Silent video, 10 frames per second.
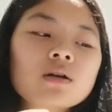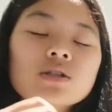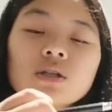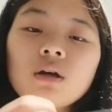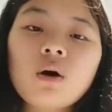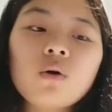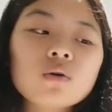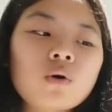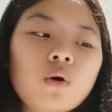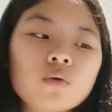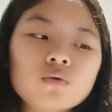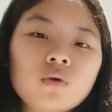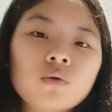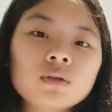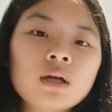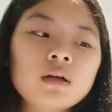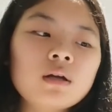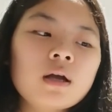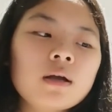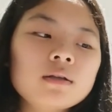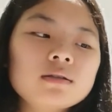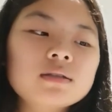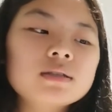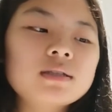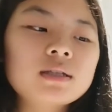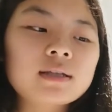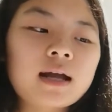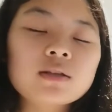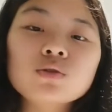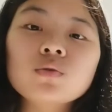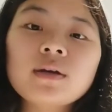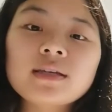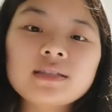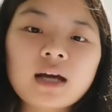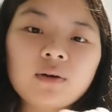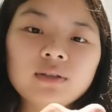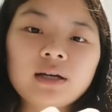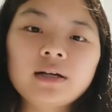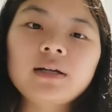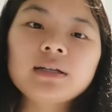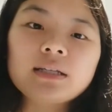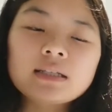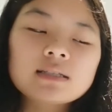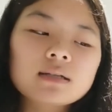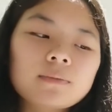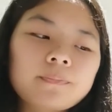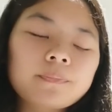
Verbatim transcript: 只有孔融呢，自己拿最小的梨子。